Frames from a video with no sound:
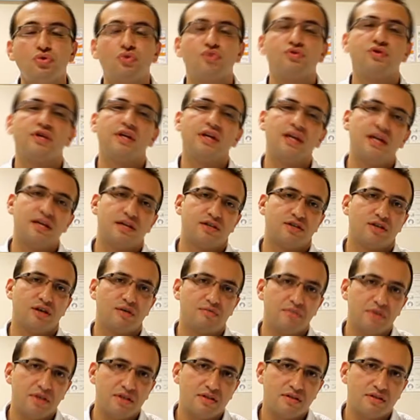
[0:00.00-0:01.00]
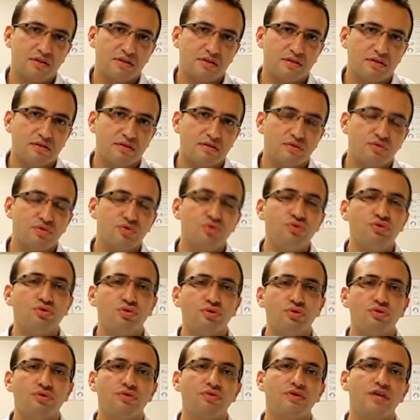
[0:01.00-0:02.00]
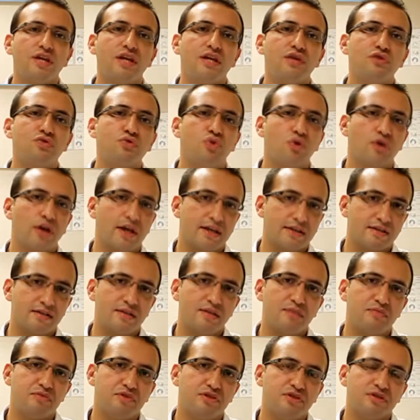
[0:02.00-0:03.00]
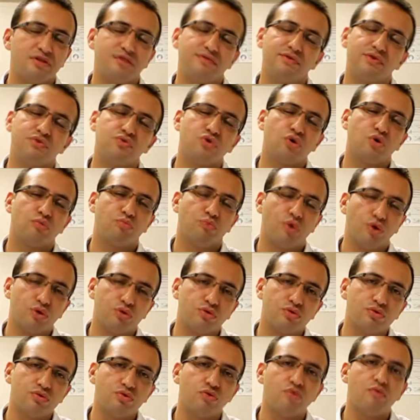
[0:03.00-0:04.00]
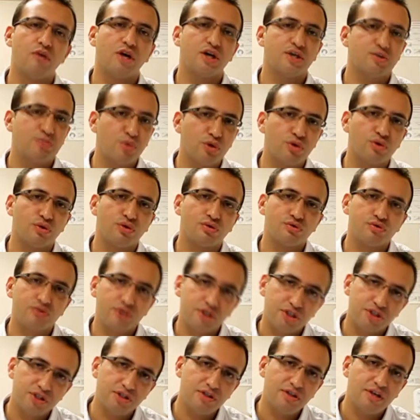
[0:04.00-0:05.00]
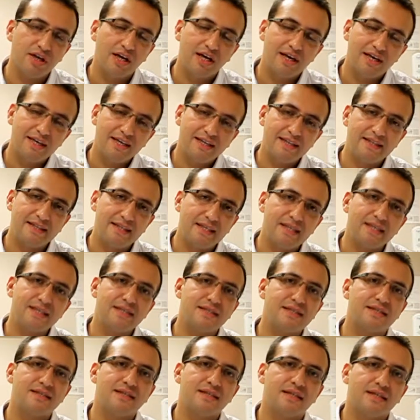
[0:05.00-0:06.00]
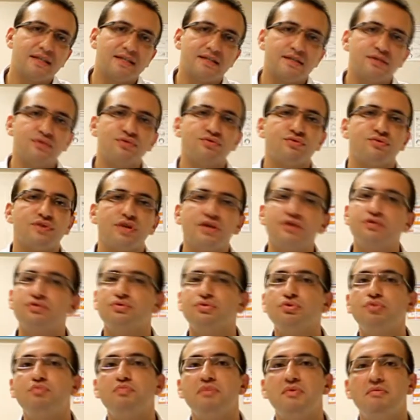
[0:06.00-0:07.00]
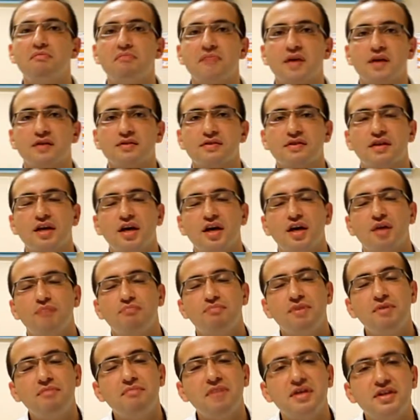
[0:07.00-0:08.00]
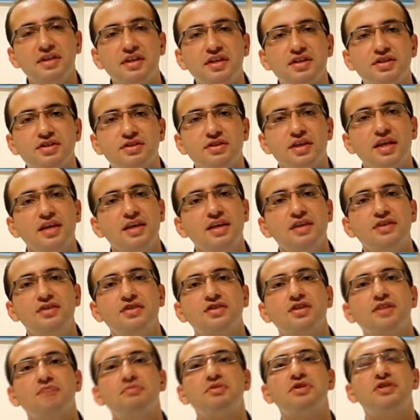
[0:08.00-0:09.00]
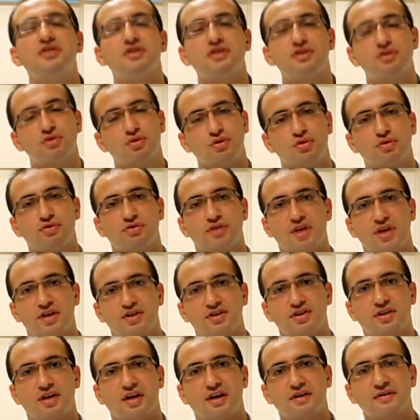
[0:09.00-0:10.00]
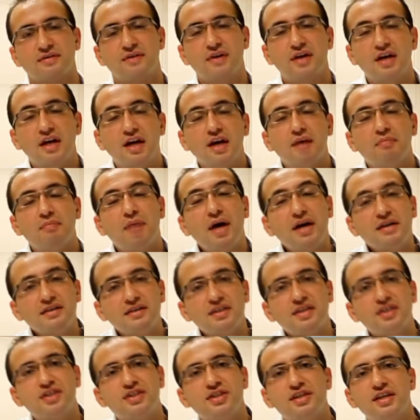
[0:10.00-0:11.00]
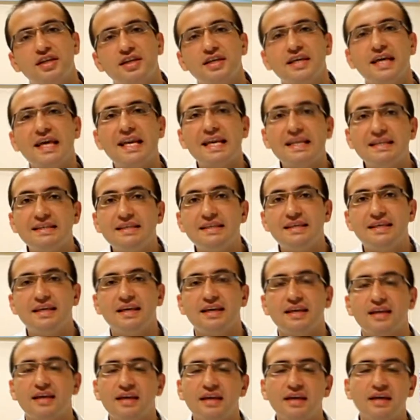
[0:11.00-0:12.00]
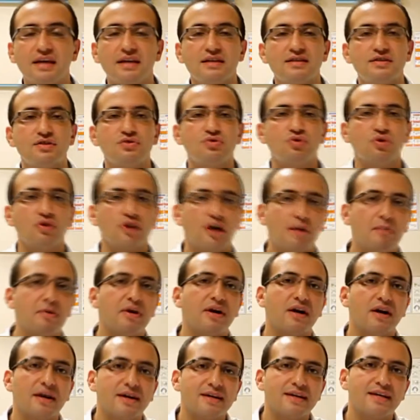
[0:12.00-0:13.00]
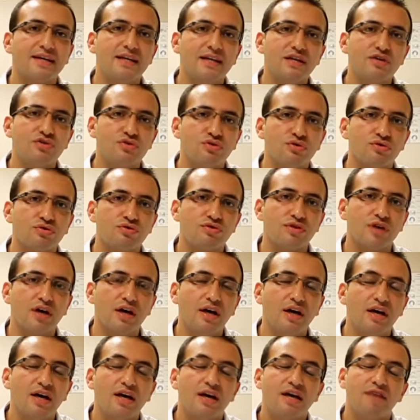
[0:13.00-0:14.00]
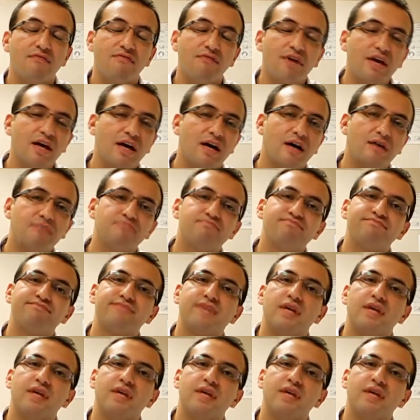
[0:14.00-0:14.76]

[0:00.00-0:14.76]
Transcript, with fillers: güzel iyileşen bir izdir. Çünkü deri çok esnemiştir ve çok boldur. Kumaş bol olduğu için dikiş, dikişin üstüne hiç yük binmez. Binmediği için de incecik bir çizgi ortaya çıkar. Bazı kişilerin genetiği gereği yarası çok kabararak iyileşiyorsa veya